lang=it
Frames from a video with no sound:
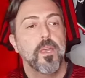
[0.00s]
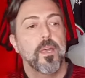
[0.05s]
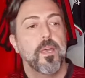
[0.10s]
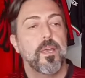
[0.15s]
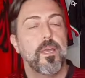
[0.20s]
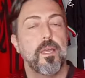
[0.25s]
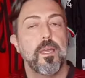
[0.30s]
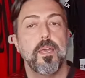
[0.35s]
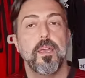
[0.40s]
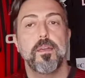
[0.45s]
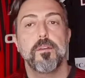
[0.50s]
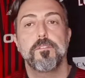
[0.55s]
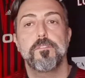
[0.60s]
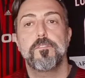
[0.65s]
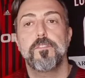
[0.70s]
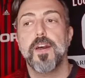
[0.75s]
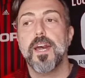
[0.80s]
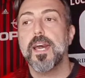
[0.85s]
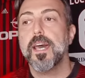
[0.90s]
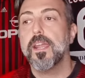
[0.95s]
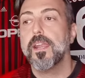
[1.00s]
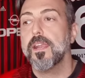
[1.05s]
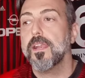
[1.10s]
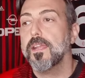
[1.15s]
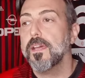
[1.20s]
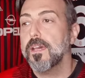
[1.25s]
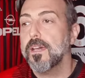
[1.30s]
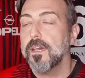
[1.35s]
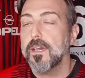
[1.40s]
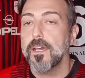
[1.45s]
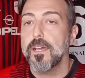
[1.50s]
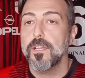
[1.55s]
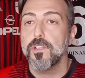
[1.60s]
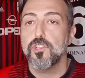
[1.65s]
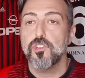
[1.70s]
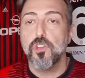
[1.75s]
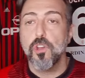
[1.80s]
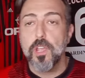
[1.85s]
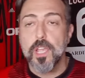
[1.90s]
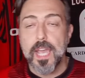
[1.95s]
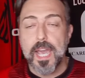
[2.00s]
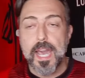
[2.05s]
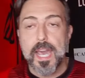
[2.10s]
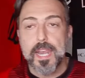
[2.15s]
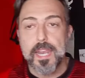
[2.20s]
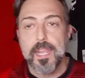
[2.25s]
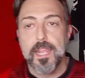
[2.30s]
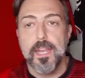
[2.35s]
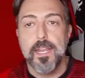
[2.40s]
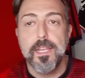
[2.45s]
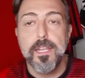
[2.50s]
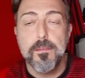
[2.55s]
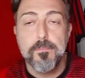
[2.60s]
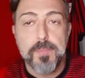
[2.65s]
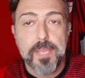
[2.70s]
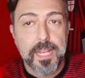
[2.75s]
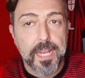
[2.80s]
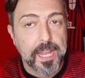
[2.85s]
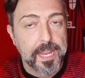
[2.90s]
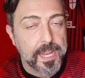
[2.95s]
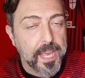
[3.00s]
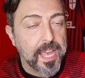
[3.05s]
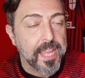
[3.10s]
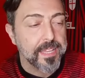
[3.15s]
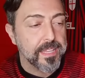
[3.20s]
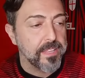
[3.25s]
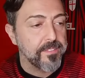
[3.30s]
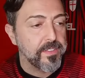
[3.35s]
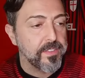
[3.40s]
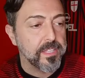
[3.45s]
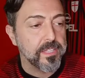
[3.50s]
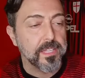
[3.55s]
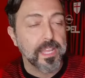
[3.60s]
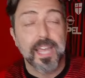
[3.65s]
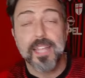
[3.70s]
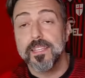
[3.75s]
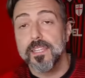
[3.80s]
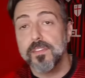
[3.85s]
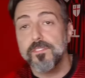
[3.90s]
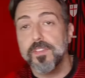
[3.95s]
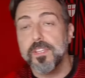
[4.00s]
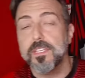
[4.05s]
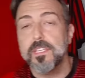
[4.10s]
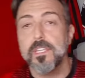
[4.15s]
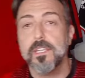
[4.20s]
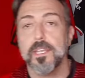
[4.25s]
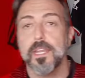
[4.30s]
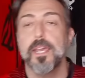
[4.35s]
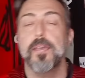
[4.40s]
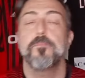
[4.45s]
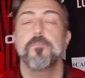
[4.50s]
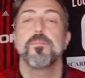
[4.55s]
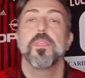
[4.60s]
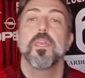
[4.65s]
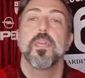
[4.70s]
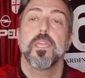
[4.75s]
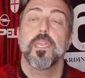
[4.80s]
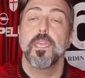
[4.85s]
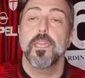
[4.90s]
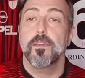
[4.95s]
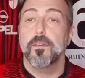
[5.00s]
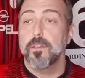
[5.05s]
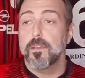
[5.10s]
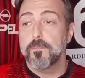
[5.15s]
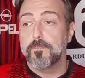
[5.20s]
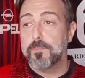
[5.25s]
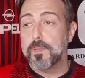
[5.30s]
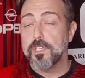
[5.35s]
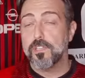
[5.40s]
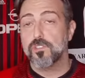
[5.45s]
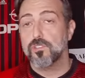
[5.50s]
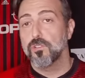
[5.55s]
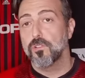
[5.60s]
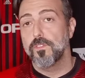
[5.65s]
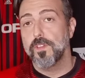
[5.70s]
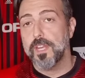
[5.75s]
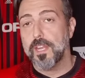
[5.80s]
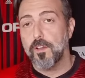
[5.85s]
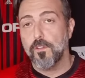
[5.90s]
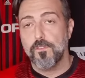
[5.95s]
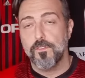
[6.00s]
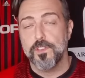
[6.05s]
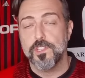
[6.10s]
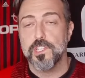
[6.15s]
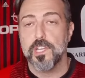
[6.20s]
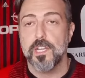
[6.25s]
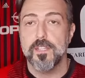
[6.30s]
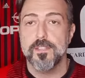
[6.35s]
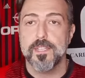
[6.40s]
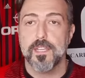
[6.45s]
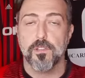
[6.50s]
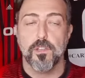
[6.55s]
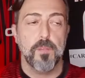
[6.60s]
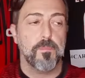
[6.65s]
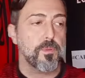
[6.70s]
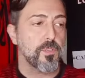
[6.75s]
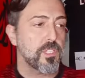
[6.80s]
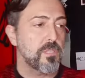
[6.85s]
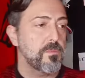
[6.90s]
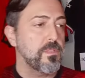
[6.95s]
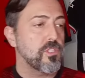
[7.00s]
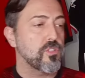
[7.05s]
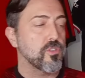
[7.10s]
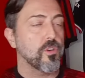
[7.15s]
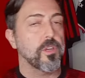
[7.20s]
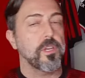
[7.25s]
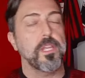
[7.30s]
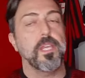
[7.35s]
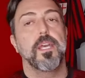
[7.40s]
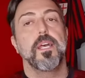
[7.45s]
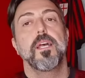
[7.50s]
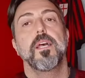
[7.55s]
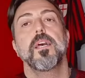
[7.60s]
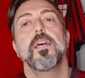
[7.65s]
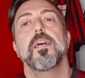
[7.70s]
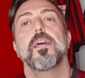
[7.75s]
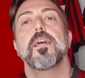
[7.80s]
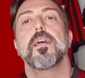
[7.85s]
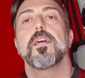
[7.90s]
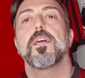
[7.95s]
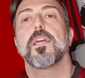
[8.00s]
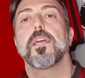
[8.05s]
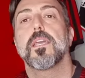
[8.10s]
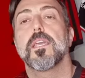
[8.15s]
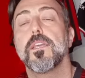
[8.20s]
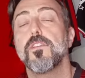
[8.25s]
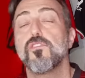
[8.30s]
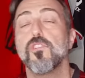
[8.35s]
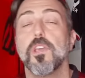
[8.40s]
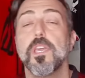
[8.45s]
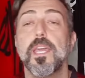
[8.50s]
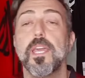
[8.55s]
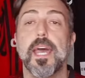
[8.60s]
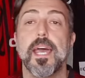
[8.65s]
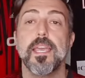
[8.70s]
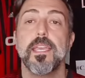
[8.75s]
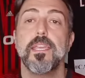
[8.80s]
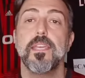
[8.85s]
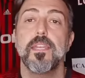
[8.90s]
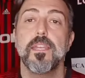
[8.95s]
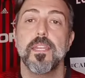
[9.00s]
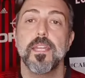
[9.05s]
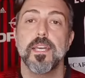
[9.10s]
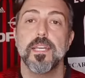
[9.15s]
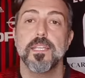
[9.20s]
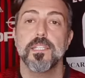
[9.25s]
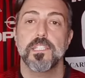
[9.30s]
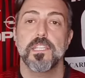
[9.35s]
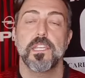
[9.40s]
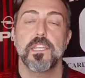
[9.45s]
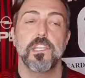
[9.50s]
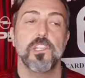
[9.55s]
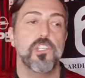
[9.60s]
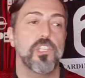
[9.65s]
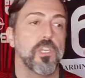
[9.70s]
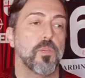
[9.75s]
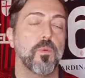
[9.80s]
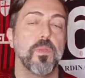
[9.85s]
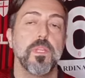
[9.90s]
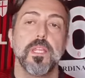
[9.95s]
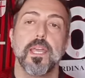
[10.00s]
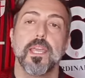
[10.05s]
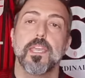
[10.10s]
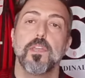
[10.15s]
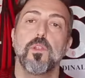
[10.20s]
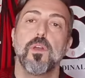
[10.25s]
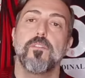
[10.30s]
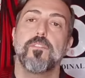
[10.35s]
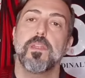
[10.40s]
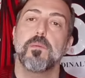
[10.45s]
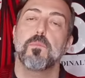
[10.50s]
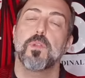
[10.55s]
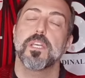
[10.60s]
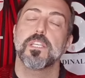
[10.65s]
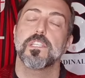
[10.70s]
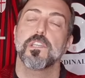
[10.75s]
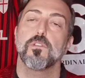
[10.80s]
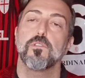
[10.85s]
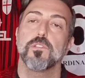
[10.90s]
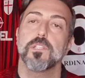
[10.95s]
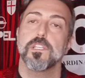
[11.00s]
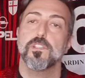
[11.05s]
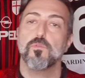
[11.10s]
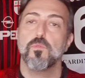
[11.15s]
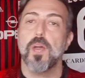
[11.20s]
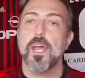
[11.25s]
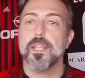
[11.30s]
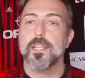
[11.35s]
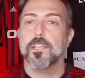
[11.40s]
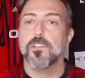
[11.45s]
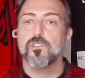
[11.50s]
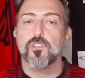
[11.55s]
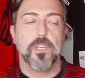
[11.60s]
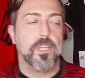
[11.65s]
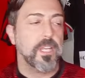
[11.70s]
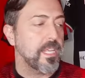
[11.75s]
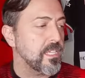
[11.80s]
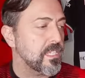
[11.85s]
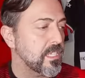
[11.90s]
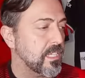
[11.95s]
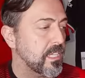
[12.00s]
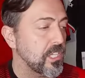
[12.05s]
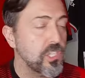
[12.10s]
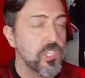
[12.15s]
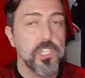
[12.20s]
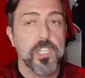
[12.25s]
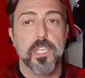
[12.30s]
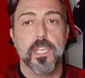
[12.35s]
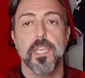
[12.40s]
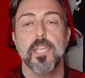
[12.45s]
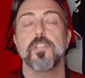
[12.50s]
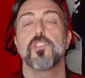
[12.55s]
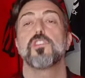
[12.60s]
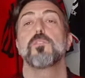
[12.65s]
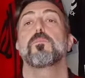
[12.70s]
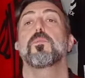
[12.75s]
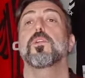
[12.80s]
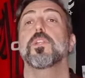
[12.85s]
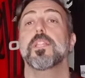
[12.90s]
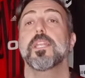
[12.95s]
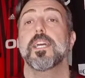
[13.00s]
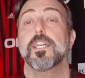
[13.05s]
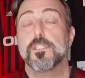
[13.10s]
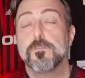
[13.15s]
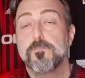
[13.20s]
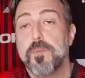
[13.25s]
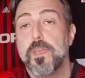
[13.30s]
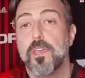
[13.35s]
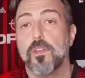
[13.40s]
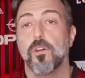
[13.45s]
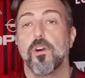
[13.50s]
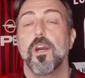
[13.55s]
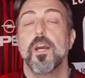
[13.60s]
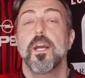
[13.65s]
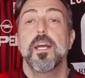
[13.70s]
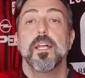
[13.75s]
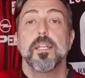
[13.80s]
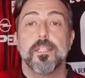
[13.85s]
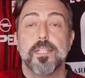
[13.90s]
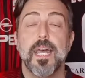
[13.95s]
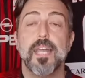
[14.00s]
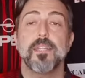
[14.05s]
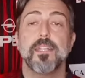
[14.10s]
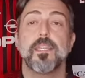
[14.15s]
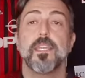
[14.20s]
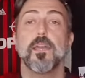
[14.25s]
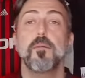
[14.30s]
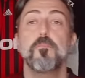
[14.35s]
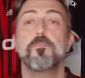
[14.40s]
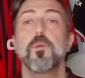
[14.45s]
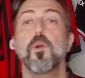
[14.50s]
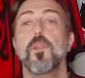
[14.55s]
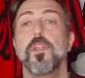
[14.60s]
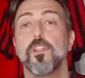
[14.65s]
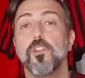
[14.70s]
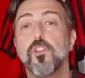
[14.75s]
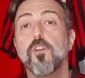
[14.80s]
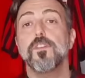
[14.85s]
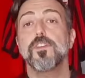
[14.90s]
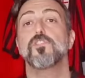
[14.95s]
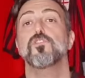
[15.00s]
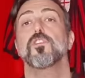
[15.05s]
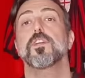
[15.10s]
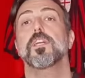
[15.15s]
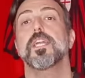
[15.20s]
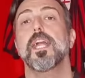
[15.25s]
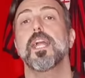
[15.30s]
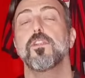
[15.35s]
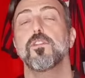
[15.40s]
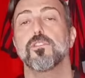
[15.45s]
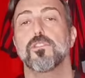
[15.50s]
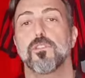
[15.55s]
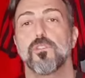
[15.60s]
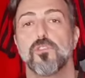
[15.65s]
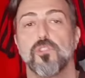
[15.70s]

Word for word: eh, far giocare il Milan Under 23 che eh, penso verrà ufficializzato nei prossimi giorni, eh, che giocherà in Serie C. Quindi anche noi avremo la seconda squadra che giocherà in Serie C, che ci porterà, spero, tanti campioni, dove giocherà il nostro